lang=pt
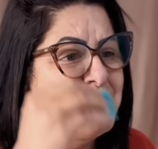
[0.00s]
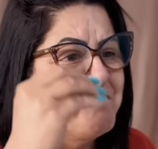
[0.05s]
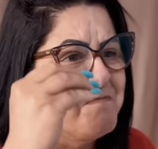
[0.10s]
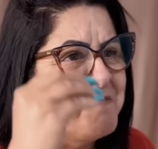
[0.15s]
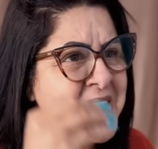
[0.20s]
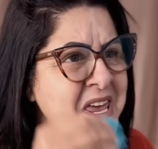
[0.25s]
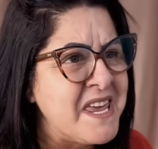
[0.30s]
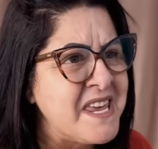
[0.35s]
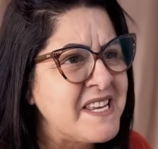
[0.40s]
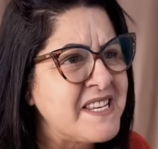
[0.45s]

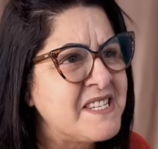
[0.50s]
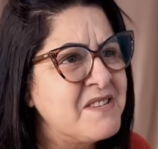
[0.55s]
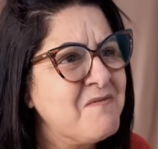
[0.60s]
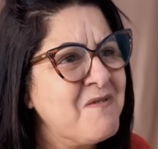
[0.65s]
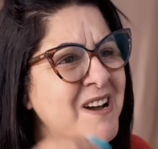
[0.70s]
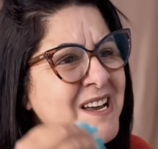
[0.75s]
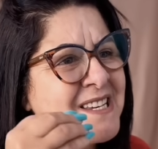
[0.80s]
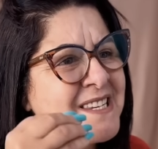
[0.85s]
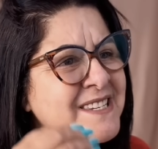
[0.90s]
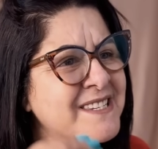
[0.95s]
Mesmo
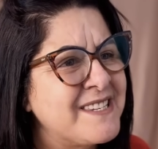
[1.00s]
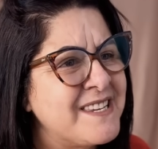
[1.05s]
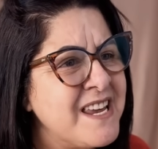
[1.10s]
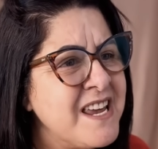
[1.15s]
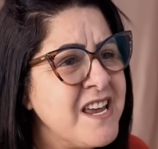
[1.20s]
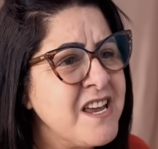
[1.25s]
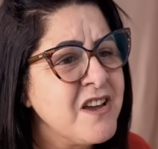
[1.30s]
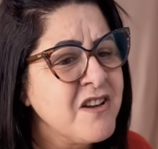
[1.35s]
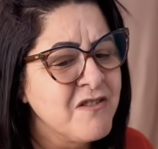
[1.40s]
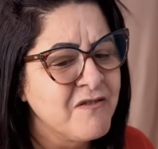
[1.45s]

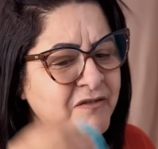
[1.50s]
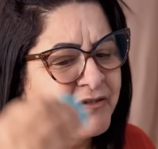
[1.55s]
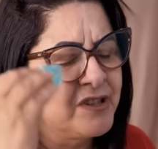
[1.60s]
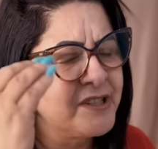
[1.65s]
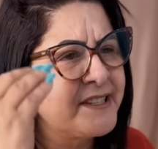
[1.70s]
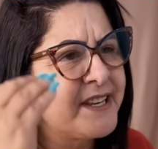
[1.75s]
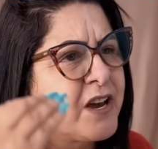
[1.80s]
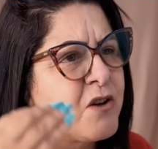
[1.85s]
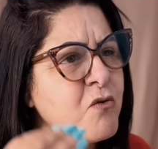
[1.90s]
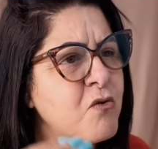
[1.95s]
assim,
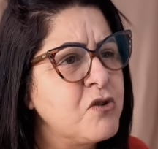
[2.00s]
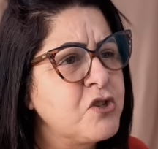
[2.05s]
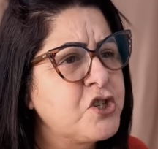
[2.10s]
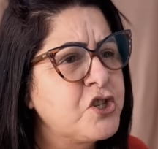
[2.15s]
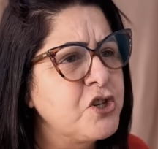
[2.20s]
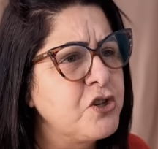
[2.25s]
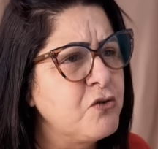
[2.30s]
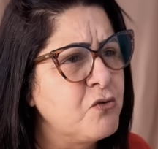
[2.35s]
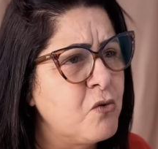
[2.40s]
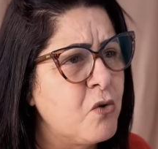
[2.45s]
você
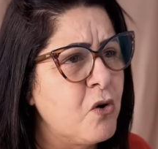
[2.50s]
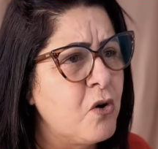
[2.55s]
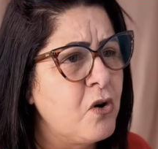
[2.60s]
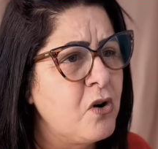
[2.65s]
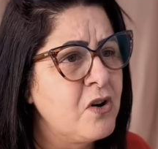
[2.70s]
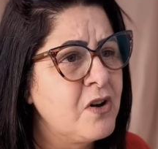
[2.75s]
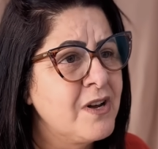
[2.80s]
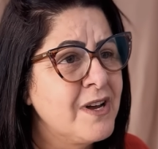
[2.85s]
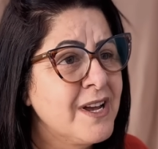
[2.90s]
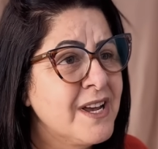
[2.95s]
continuou
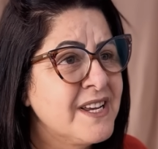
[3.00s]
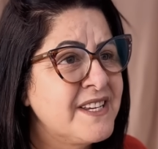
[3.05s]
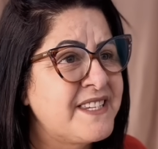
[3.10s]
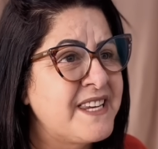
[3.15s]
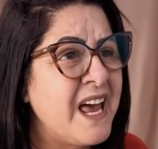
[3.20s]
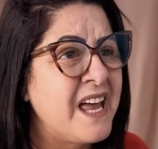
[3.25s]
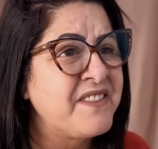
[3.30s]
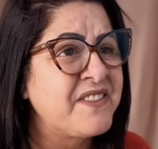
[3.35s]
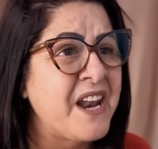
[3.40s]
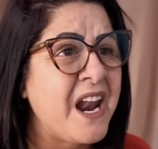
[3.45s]
se
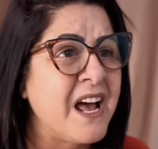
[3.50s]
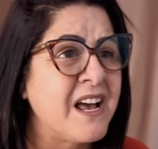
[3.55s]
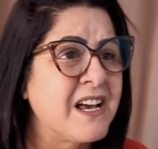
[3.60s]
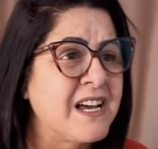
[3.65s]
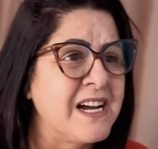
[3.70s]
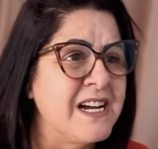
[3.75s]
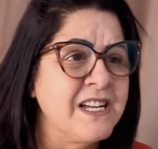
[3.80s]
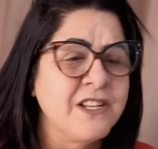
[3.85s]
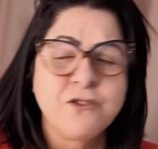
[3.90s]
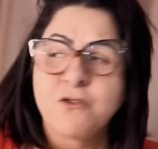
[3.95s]

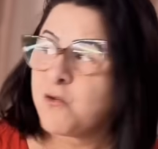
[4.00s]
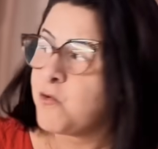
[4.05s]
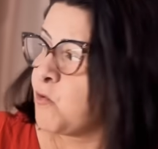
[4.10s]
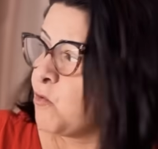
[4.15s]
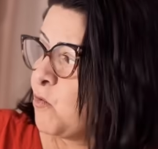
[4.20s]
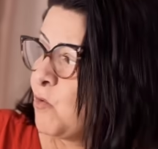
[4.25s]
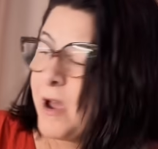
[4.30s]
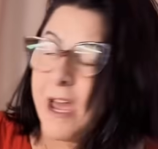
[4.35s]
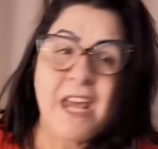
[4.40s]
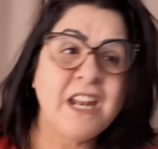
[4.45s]
atracando
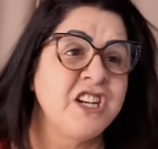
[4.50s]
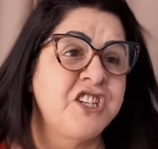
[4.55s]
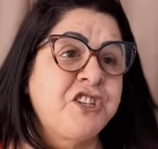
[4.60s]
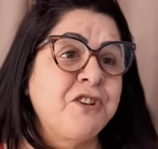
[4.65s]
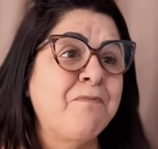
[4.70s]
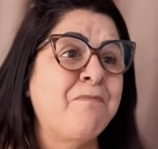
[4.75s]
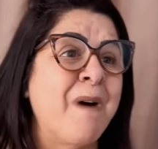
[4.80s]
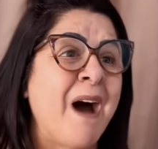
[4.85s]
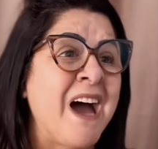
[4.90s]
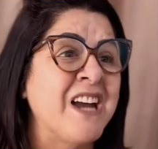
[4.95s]
com ele
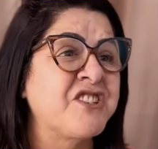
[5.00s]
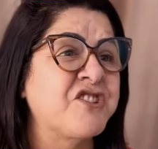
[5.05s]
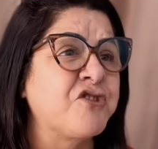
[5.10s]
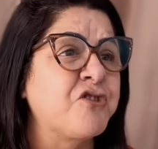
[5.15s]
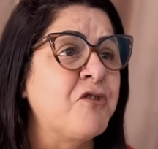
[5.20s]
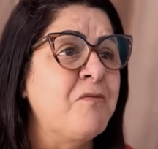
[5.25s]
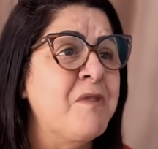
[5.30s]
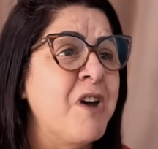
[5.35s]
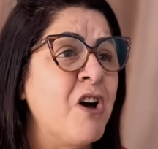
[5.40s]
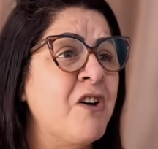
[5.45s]
debaixo
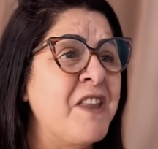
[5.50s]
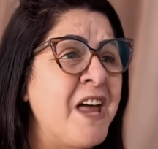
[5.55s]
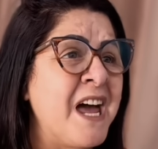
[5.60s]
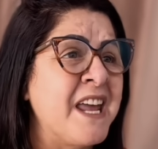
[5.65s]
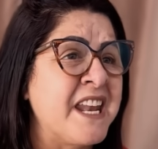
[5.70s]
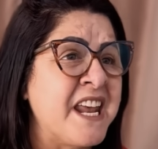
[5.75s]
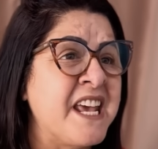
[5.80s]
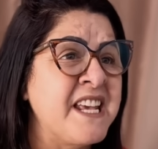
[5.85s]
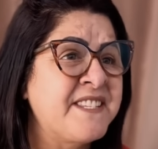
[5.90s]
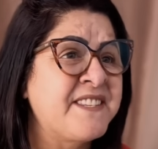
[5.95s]
do meu
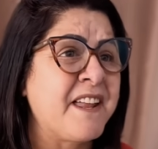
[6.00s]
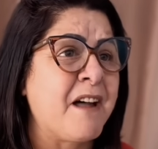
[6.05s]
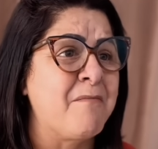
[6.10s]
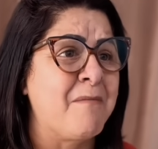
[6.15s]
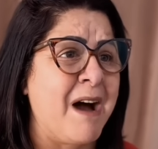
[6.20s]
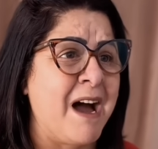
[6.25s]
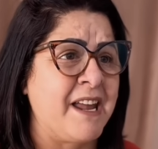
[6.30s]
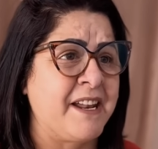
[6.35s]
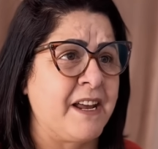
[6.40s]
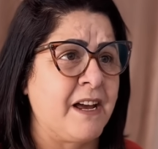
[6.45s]
nariz,
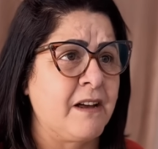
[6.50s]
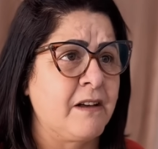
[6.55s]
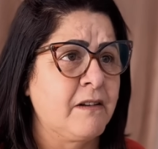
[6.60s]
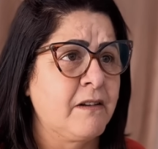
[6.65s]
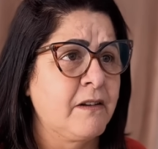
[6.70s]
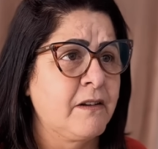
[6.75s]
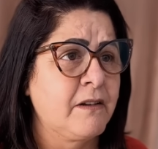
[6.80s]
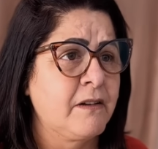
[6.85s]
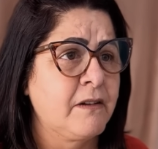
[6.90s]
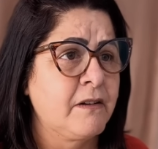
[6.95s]
Tamara.
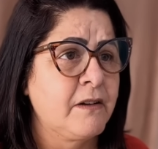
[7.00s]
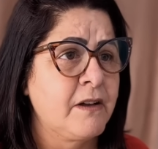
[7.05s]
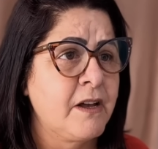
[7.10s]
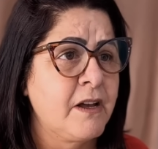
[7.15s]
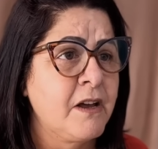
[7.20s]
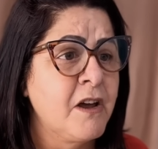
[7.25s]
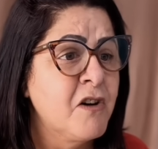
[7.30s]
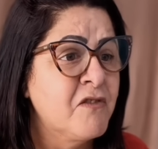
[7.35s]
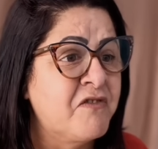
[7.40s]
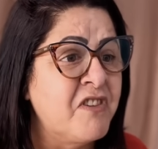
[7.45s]

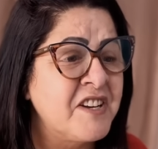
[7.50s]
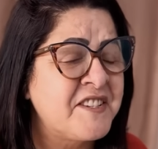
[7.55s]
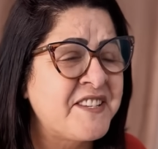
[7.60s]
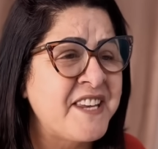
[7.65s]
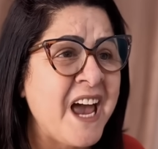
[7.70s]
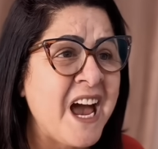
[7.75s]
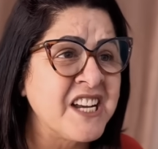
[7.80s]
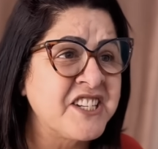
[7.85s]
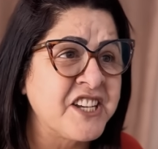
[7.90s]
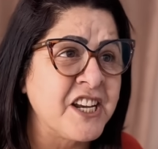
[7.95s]
Você
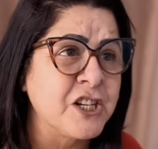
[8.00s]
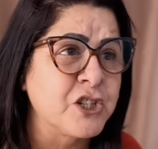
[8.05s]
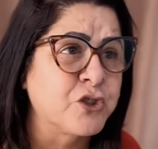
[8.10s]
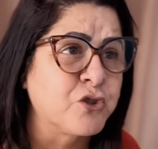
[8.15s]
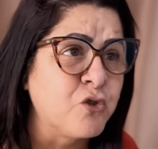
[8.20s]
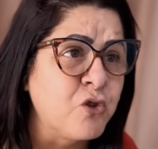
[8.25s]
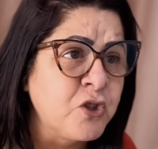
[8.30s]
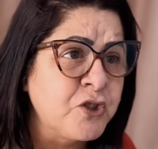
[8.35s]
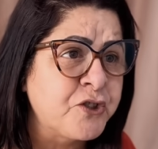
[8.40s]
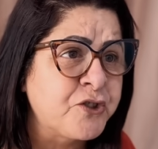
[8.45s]
acha
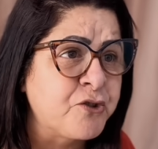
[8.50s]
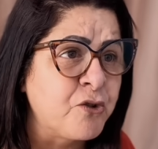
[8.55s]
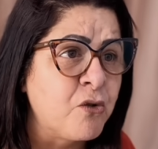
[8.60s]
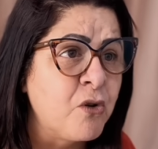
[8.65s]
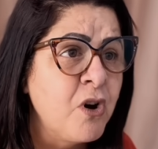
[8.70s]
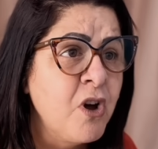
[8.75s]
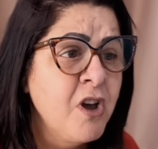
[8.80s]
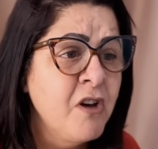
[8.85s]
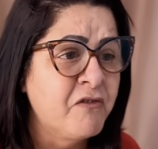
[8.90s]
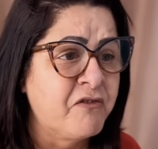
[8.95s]
justo
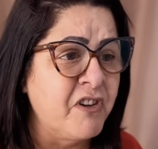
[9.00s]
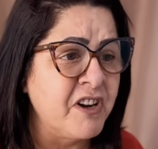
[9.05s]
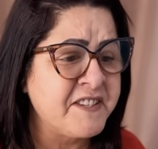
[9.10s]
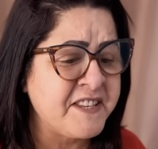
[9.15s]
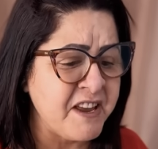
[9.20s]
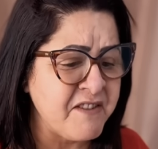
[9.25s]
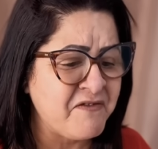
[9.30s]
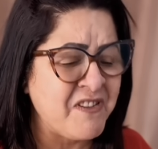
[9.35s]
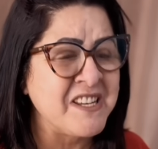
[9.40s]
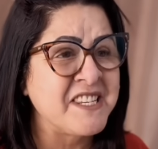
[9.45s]

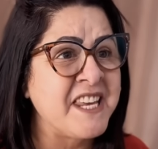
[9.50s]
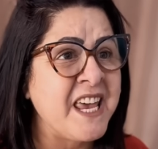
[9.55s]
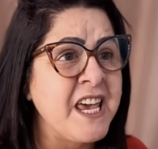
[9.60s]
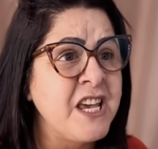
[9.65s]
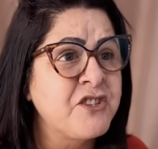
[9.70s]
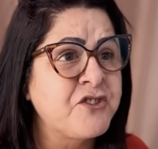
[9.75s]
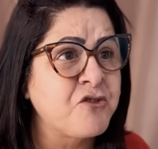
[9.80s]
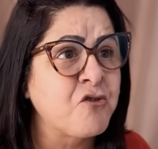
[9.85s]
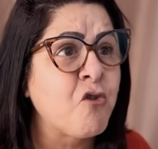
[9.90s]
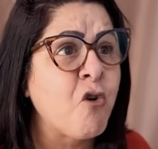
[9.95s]
você fazer isso